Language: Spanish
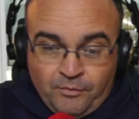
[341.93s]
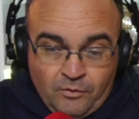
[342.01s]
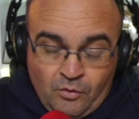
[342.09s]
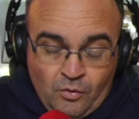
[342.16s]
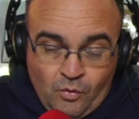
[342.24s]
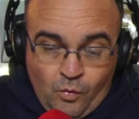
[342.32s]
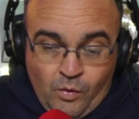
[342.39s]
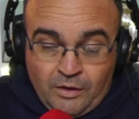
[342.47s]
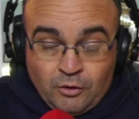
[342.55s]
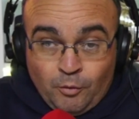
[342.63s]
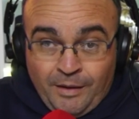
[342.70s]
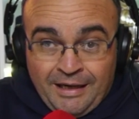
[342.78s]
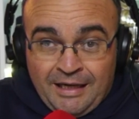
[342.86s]
cuando
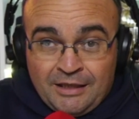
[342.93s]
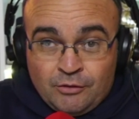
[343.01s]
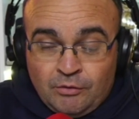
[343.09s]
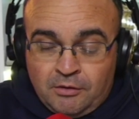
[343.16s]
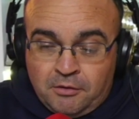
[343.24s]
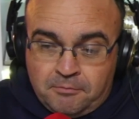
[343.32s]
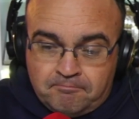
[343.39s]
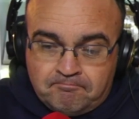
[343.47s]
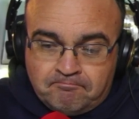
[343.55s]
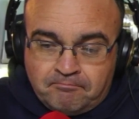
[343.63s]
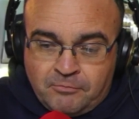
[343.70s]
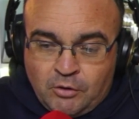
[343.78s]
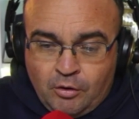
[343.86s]
van al suelo,
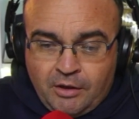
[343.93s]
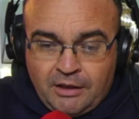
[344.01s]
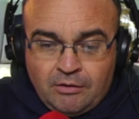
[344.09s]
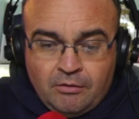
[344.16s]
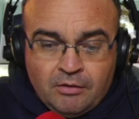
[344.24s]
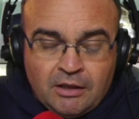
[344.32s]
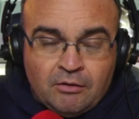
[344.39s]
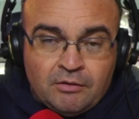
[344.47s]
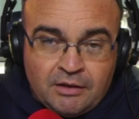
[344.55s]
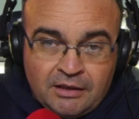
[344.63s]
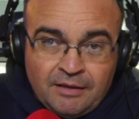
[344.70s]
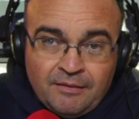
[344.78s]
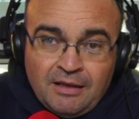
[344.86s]
yo creo que
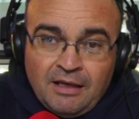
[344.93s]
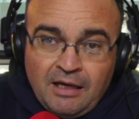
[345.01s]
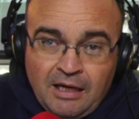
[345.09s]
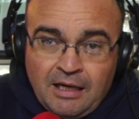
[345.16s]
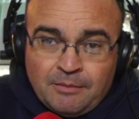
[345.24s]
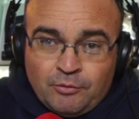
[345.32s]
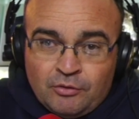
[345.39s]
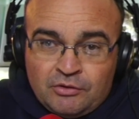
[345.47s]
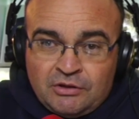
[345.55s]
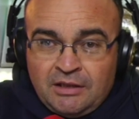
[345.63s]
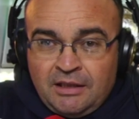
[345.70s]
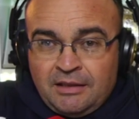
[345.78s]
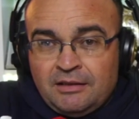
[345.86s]
aunque ambos
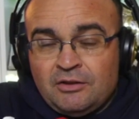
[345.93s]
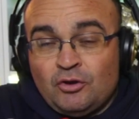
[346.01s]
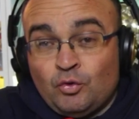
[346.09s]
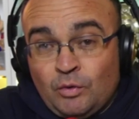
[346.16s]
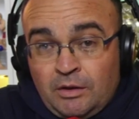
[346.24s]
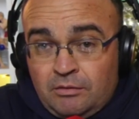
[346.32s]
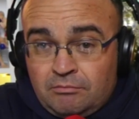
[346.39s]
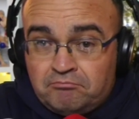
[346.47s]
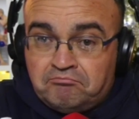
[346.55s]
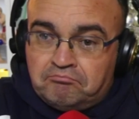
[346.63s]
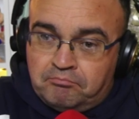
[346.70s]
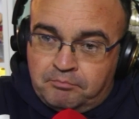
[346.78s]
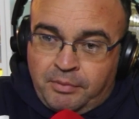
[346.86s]
tienen suelo,
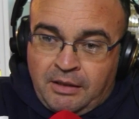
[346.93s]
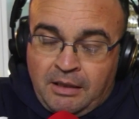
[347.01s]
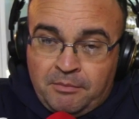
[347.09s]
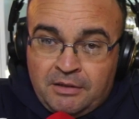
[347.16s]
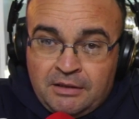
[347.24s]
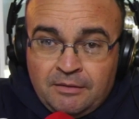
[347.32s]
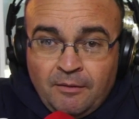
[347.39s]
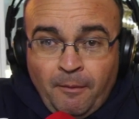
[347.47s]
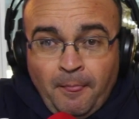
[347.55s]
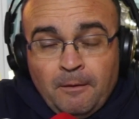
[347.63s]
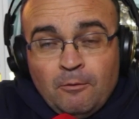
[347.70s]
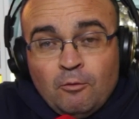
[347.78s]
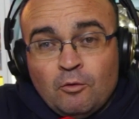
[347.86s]
para mí
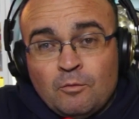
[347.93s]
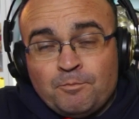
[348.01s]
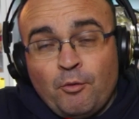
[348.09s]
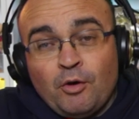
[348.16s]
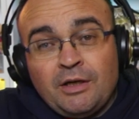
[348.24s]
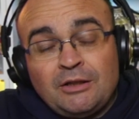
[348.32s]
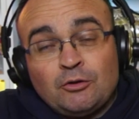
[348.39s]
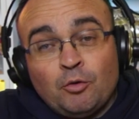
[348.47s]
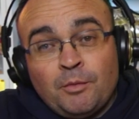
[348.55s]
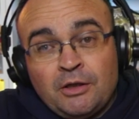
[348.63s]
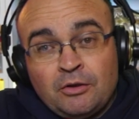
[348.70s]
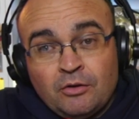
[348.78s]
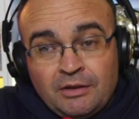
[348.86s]
un poquito
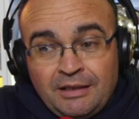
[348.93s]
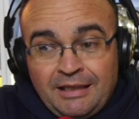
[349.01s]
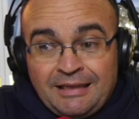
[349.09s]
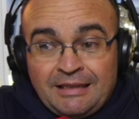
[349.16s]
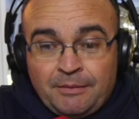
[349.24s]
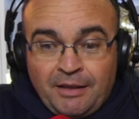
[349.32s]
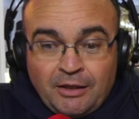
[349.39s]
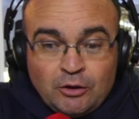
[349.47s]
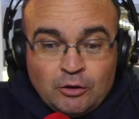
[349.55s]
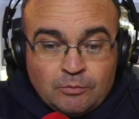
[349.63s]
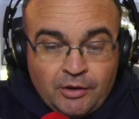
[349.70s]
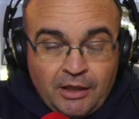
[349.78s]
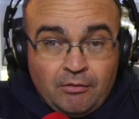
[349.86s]
mejor el de Brandon
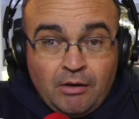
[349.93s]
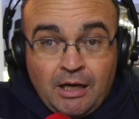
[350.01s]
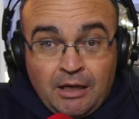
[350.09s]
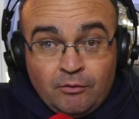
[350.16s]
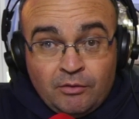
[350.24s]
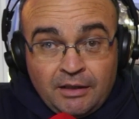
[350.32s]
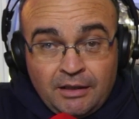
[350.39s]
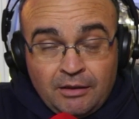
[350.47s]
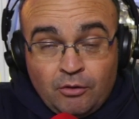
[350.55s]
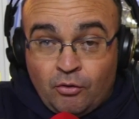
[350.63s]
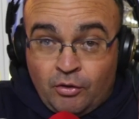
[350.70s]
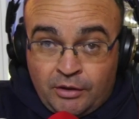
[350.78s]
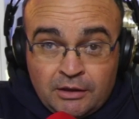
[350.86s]
Moreno, aunque,
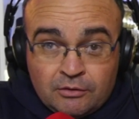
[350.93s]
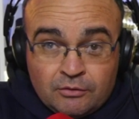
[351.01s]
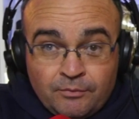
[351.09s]
ojito,